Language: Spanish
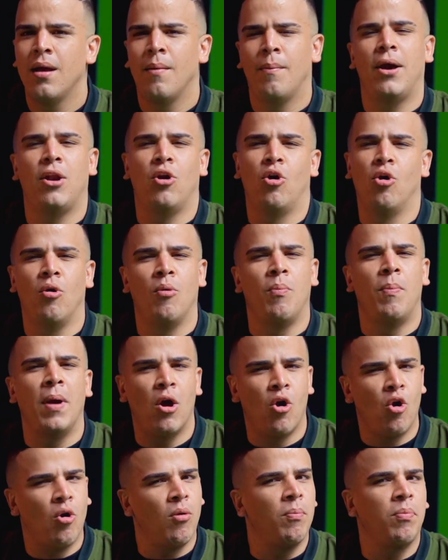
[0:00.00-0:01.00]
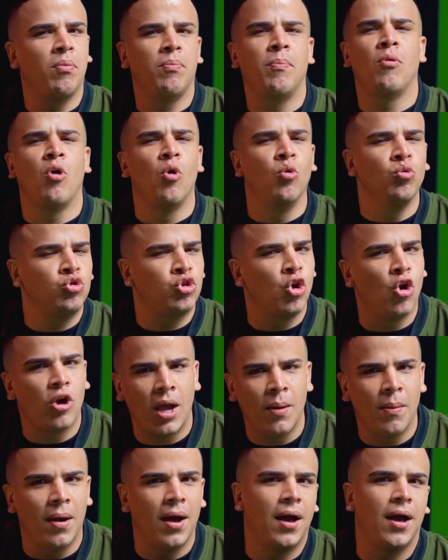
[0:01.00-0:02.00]
pero veo con un
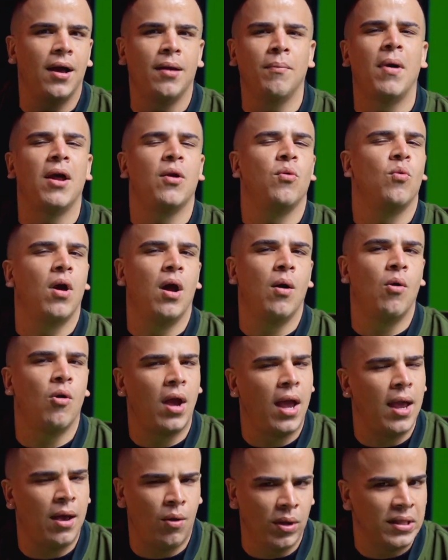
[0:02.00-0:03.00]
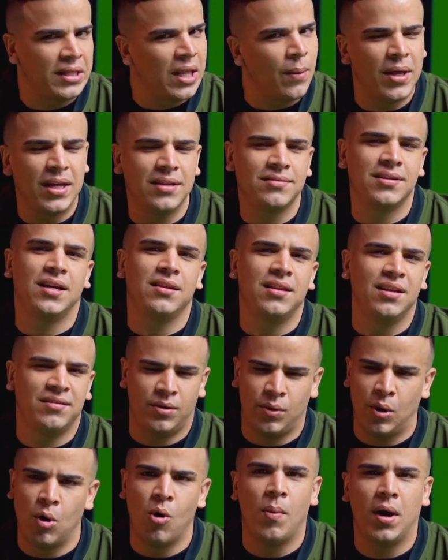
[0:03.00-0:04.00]
toque más, nuevo. cuéntame de
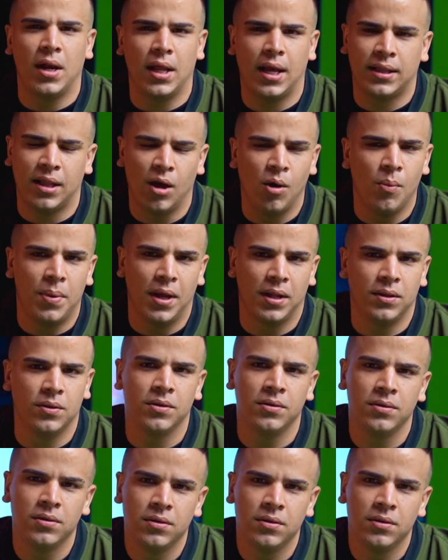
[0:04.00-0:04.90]
ese, nuevo Money que estamos viendo.